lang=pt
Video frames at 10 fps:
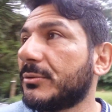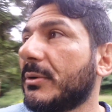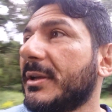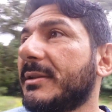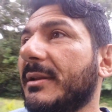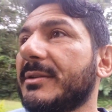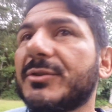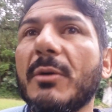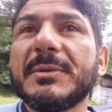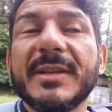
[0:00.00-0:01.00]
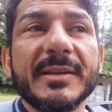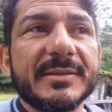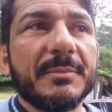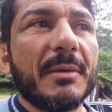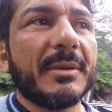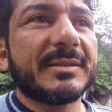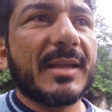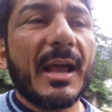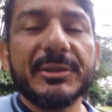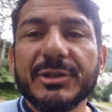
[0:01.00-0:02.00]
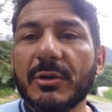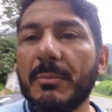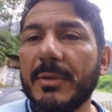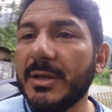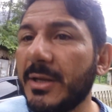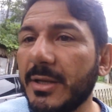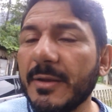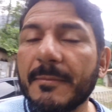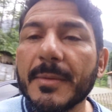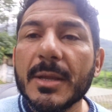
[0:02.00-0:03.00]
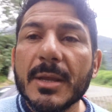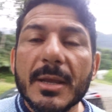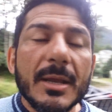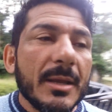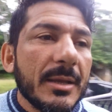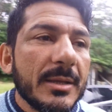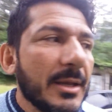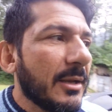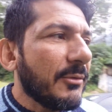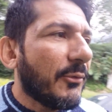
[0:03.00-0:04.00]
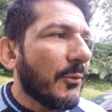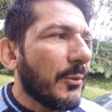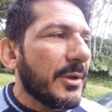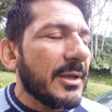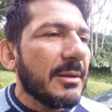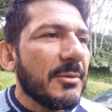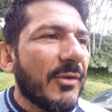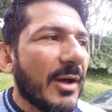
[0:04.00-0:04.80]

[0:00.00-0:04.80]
Eu tô aqui em Teresópolis, recebi a mensagem e li. E ele foi e me